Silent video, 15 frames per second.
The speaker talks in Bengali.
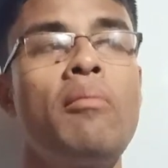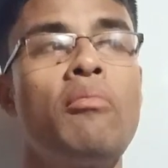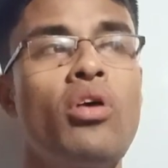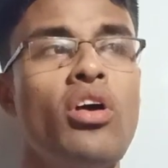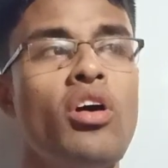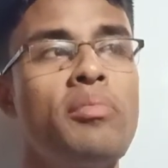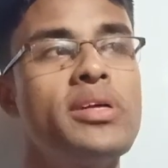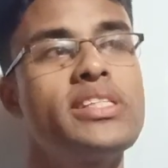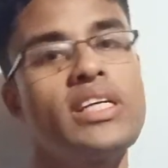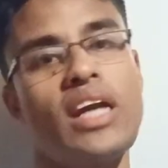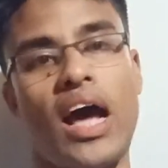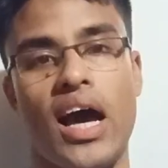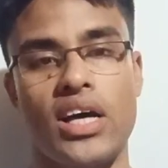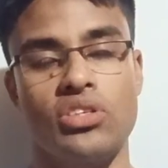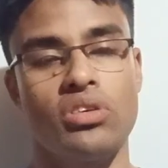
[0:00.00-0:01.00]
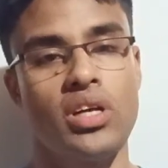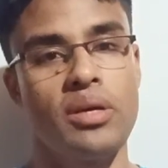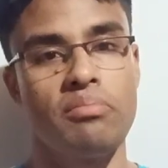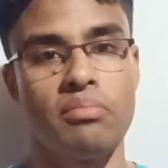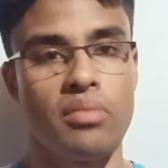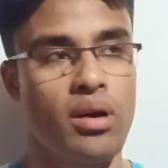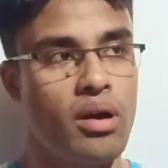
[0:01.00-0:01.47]
মনে হবে যে না আসলে
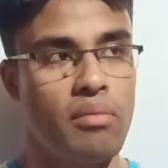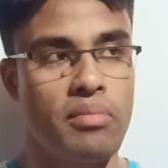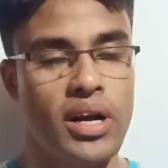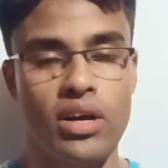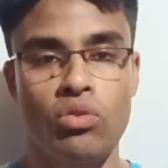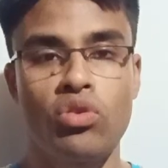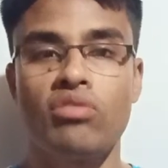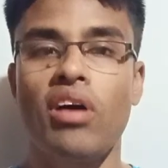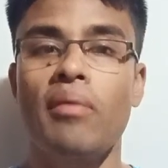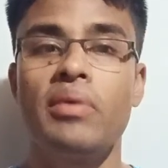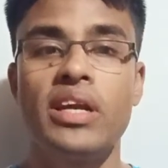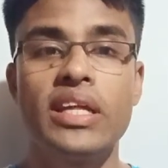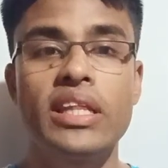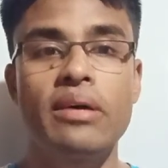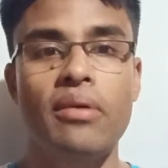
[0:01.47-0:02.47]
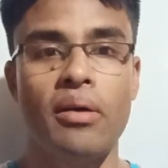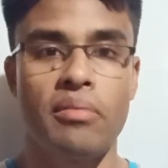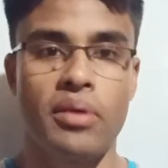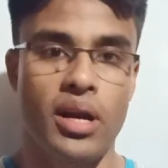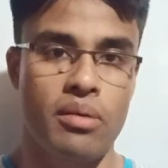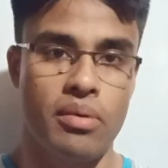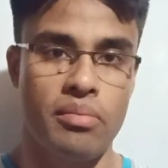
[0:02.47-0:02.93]
মানে কোনোভাবে নিতে
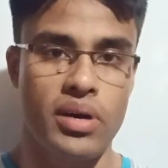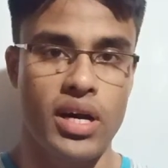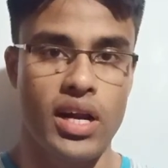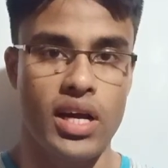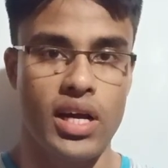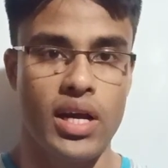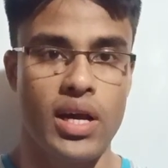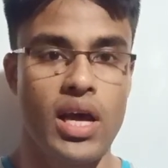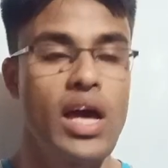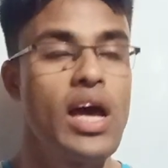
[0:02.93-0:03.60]
পারবেন না ব্যাপারটাকে